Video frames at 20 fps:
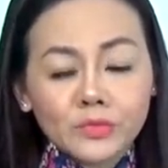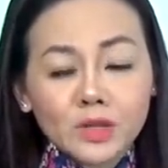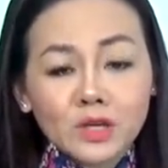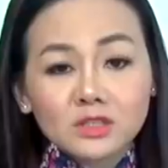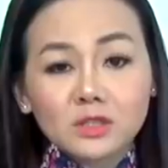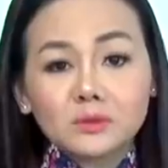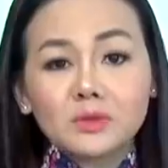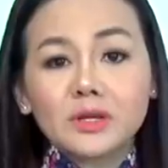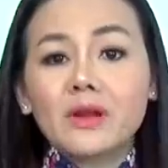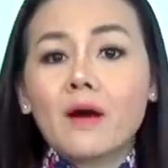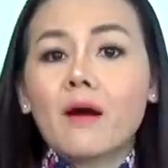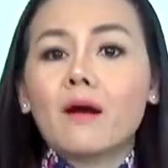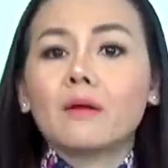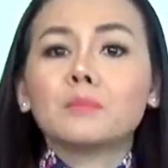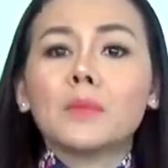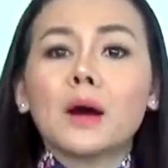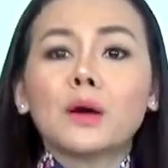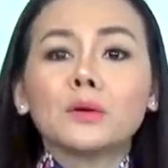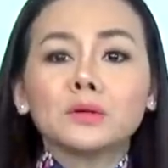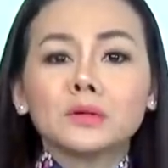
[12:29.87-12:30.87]
Trong khi đó,
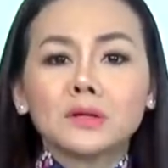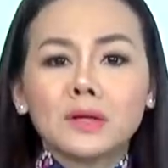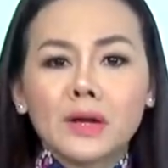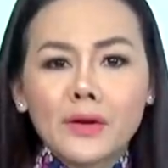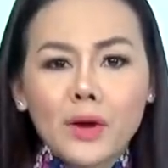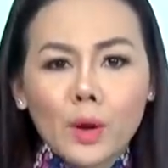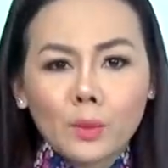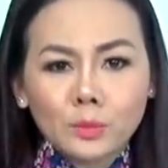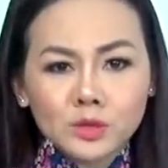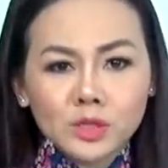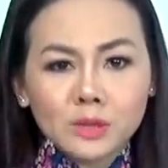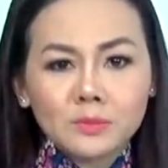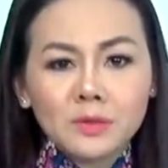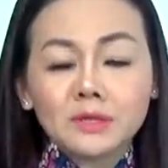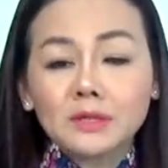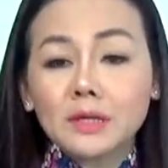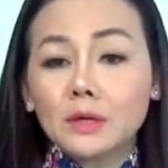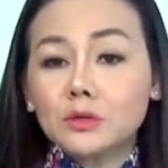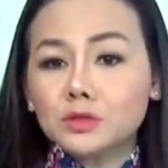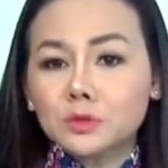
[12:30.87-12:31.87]
báo Người Lao động cho
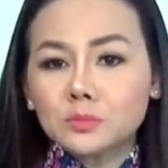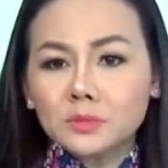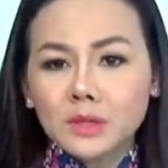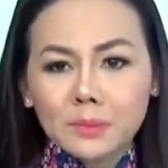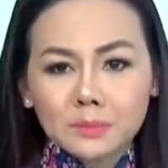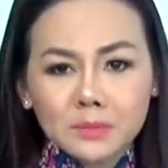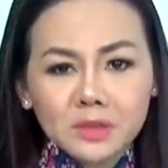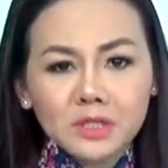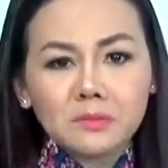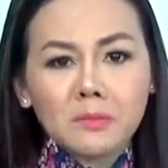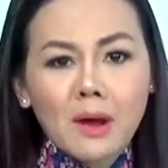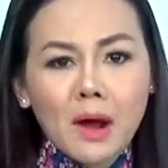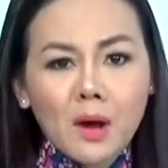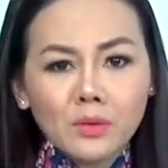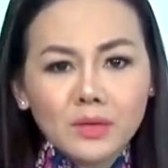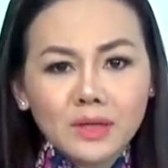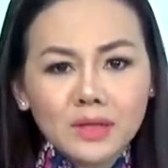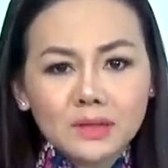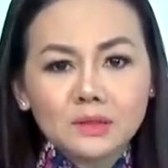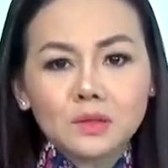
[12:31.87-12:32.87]
biết theo Trung tâm Dự báo
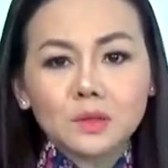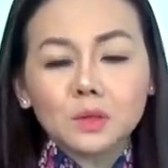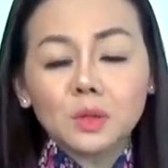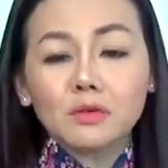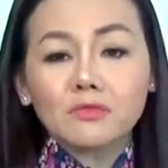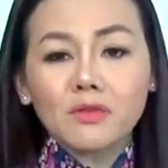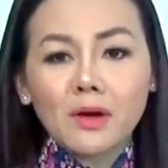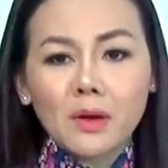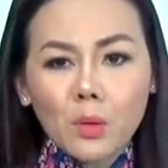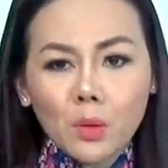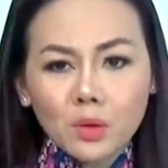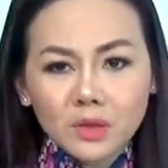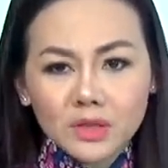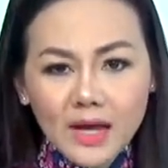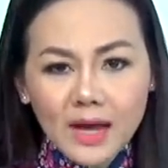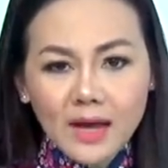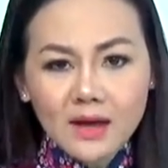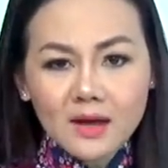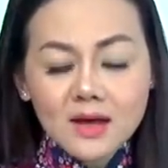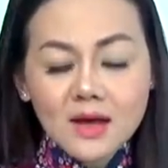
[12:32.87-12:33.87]
Khí tượng Thủy văn Quốc
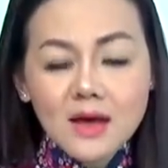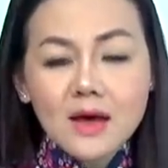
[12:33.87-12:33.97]
gia,